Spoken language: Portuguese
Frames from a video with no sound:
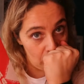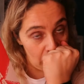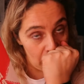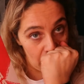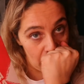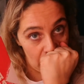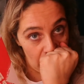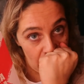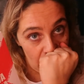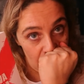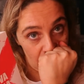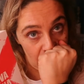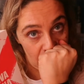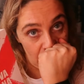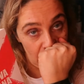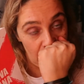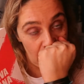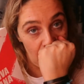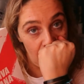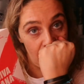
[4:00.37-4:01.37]
a tentar
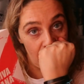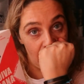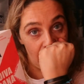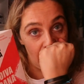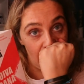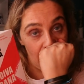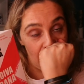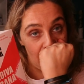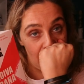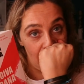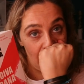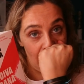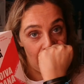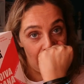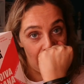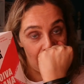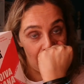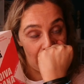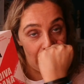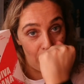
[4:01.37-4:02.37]
não dizer as
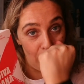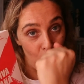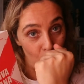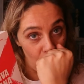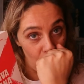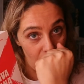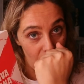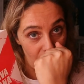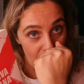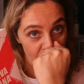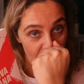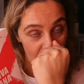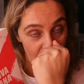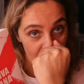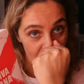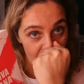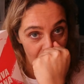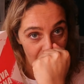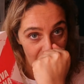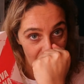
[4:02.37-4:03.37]
neiras que é muito
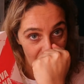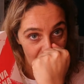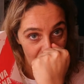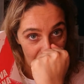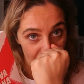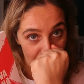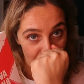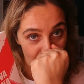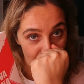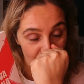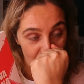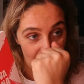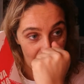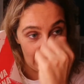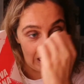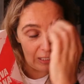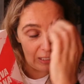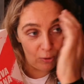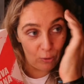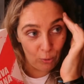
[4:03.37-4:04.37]
difícil neste livro.
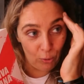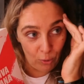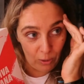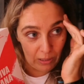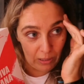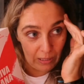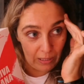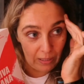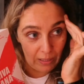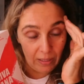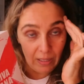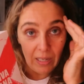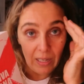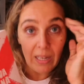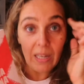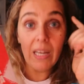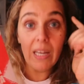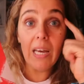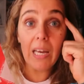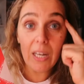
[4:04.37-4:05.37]
Está toda
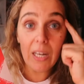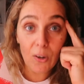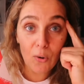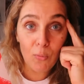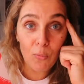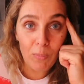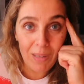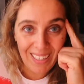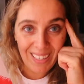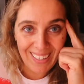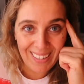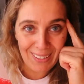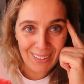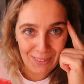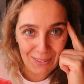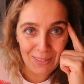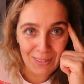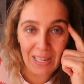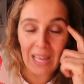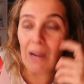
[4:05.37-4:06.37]
carcomida
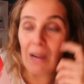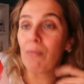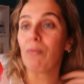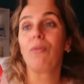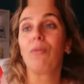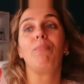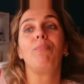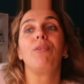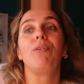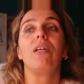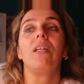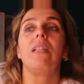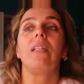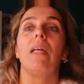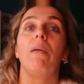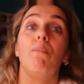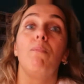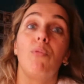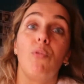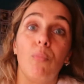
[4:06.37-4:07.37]
do cérebro porque
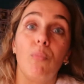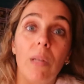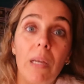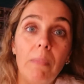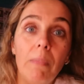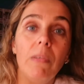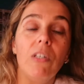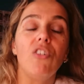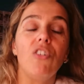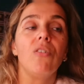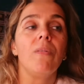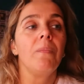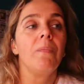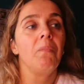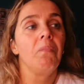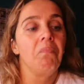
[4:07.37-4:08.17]
tem problemas.